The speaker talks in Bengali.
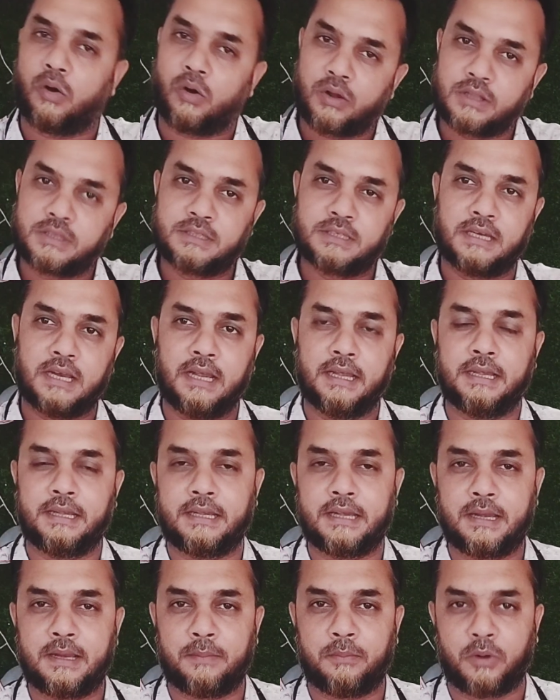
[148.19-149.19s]

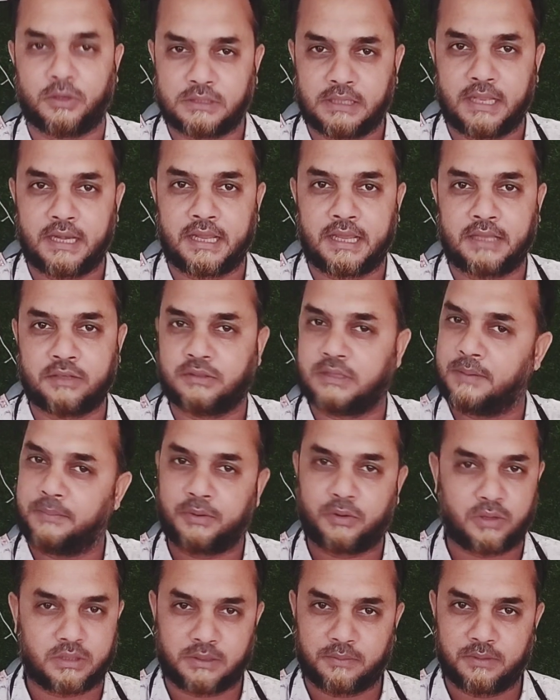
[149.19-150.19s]
অরিজিনালিটিটা বজায় রেখে যদি
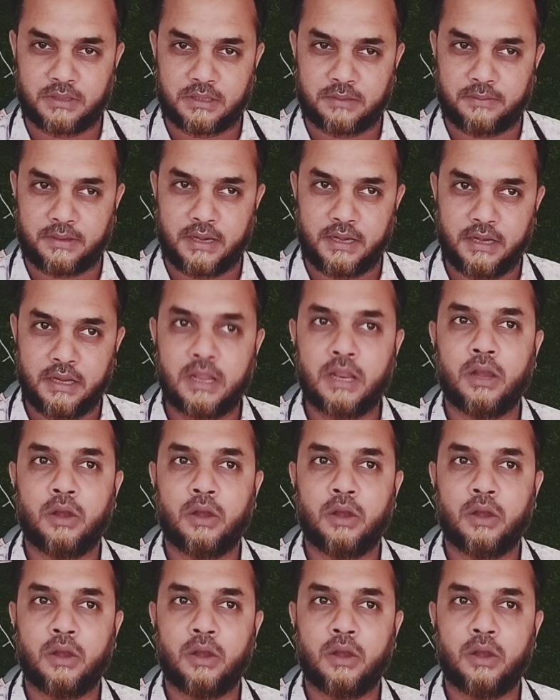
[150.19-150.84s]
আপনি কথা বলতে পারেন